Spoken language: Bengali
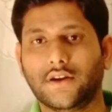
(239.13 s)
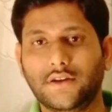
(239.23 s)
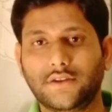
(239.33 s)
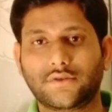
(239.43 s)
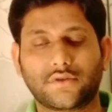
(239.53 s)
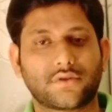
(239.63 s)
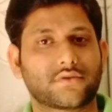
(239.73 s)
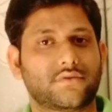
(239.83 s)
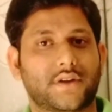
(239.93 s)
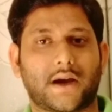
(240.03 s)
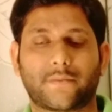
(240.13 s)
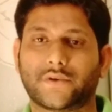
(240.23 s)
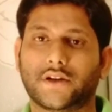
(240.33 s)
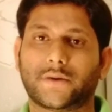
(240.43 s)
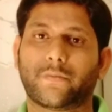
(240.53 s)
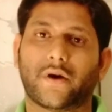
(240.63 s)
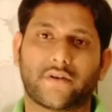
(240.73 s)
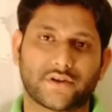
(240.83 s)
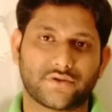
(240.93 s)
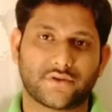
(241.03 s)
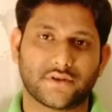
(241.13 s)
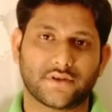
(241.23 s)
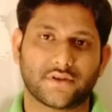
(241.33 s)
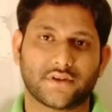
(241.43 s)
নিত্য নতুন আপডেট পাওয়ার জন্যে